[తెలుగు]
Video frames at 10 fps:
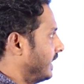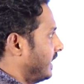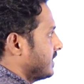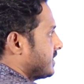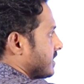
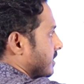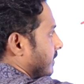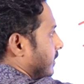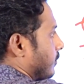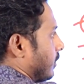ఇలా చేసే
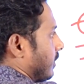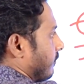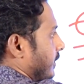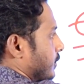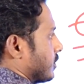బదులు ట్వంటీ
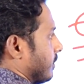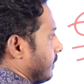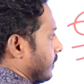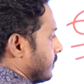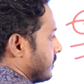ఫైవ్
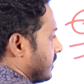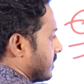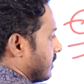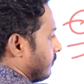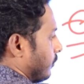వచ్చినప్పుడు
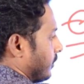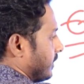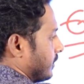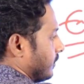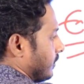సిక్స్టీ ఫోర్
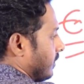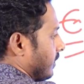ఇంటూ